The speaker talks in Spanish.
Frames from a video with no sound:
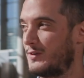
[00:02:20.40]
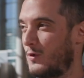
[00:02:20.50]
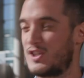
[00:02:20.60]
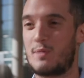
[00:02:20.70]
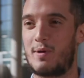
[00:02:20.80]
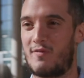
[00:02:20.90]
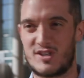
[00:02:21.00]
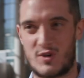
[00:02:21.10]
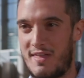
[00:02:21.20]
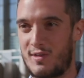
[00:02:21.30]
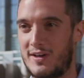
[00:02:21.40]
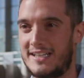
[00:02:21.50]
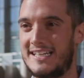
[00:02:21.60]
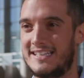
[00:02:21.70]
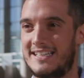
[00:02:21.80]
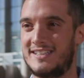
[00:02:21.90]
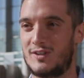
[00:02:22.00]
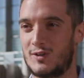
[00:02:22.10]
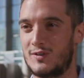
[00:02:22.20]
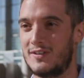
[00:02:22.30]
con esos profesorazos que tienen
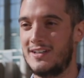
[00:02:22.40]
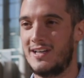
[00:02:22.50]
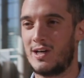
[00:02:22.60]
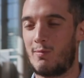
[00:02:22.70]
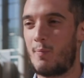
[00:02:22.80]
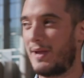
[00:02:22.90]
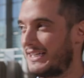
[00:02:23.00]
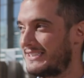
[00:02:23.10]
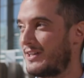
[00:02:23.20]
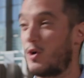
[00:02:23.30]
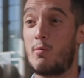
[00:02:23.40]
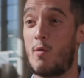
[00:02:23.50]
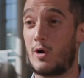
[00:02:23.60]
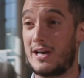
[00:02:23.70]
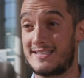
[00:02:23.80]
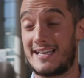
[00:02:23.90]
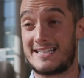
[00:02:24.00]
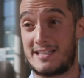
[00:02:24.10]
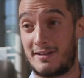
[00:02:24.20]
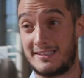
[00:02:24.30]
dentro como pianista o como vocalista que
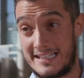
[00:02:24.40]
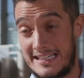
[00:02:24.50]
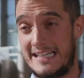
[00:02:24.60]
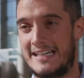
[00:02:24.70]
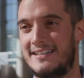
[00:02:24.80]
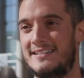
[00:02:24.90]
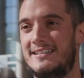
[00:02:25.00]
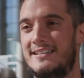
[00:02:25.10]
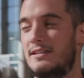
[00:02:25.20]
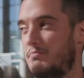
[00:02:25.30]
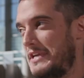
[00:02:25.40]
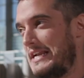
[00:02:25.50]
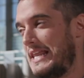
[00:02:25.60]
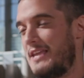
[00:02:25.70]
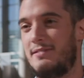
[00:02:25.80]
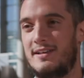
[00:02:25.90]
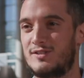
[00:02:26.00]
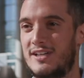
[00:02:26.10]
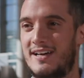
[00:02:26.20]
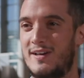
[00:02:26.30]
estaba antes Nina. Increíble, o
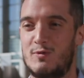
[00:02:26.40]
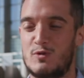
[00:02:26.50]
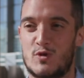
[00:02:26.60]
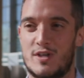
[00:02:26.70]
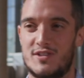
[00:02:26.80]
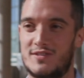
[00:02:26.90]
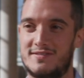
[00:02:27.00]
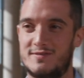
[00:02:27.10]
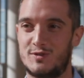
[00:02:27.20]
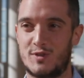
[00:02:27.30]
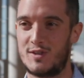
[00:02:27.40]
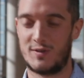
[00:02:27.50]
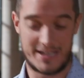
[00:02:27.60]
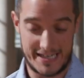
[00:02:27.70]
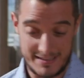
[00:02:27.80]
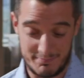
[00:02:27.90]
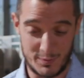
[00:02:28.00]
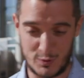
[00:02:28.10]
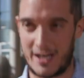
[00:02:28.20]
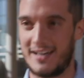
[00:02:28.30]
sea, es un sueño, un sueño, es que
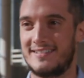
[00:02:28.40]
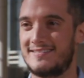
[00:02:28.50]
brutal.